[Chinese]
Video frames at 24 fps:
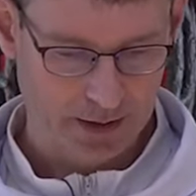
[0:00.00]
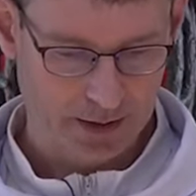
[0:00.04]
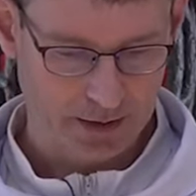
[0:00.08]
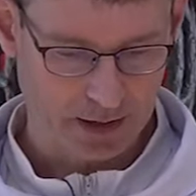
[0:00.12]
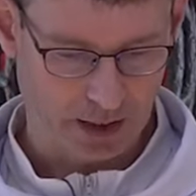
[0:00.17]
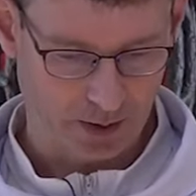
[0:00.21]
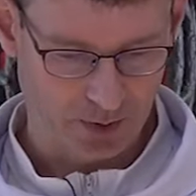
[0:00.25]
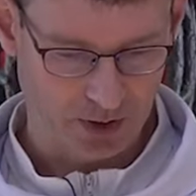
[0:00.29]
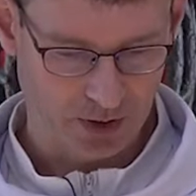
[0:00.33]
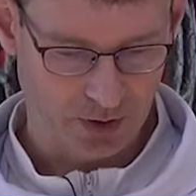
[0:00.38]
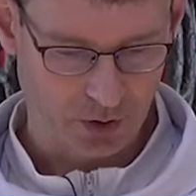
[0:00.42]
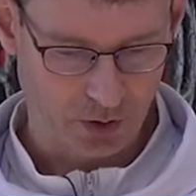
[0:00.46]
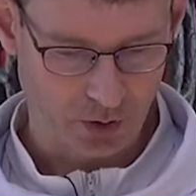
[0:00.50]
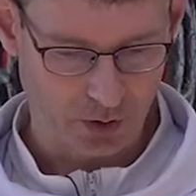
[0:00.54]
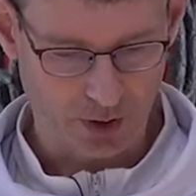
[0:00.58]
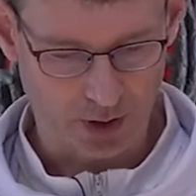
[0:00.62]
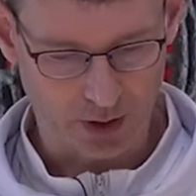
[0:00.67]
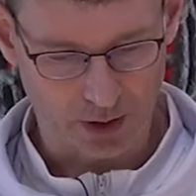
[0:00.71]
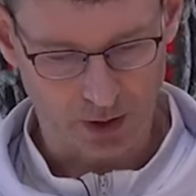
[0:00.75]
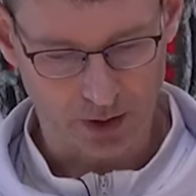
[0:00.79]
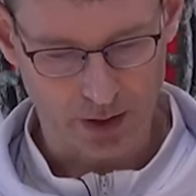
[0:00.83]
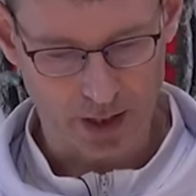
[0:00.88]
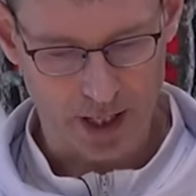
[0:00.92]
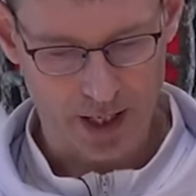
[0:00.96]
他们
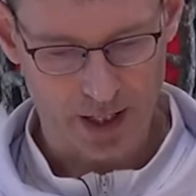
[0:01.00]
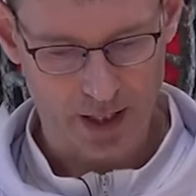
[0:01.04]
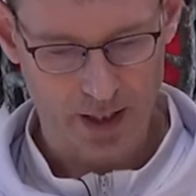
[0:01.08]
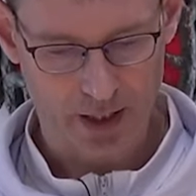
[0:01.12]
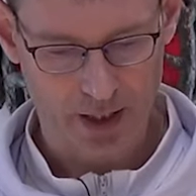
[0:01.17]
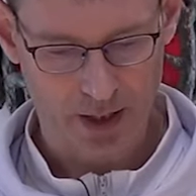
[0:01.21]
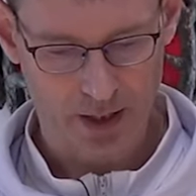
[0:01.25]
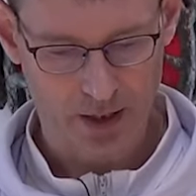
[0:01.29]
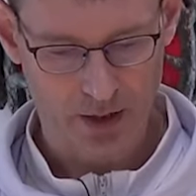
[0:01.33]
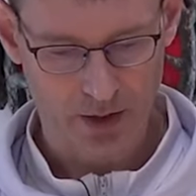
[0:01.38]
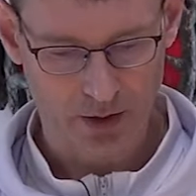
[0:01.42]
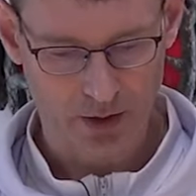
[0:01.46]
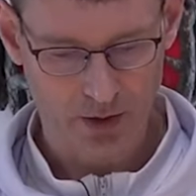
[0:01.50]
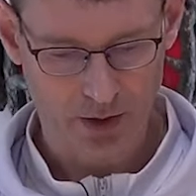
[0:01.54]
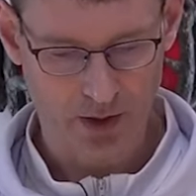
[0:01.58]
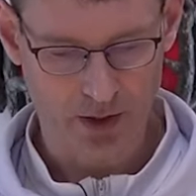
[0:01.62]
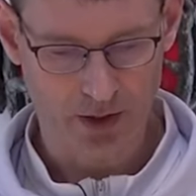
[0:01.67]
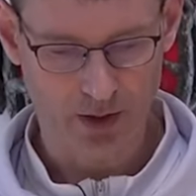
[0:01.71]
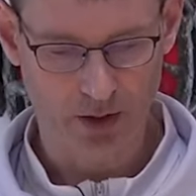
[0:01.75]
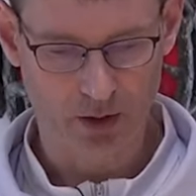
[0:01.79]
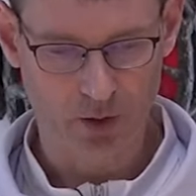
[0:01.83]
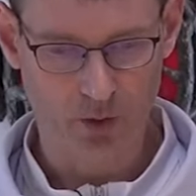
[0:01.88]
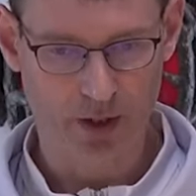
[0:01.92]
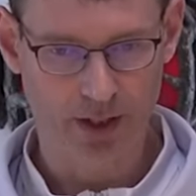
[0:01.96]
选
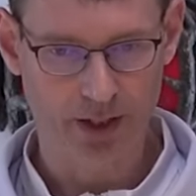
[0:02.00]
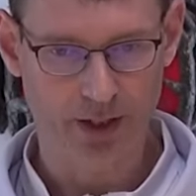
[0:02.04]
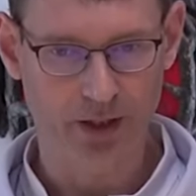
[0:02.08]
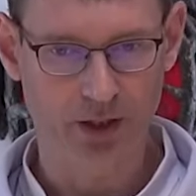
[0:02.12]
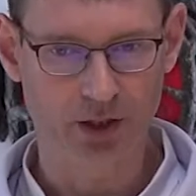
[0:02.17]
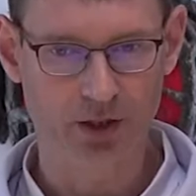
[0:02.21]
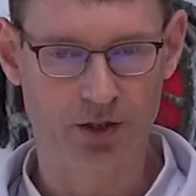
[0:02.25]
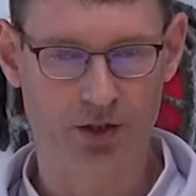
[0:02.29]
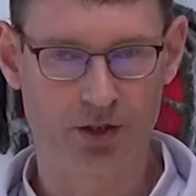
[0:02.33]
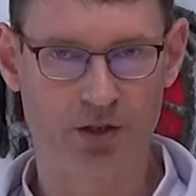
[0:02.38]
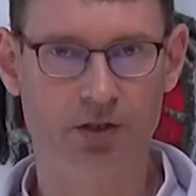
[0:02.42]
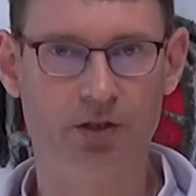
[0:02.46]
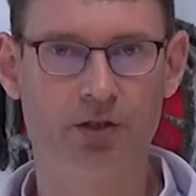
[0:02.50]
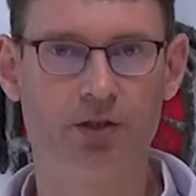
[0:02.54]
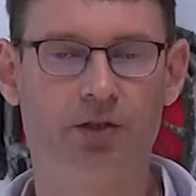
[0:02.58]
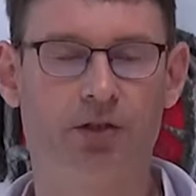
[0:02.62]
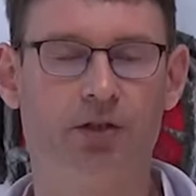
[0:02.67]
七位执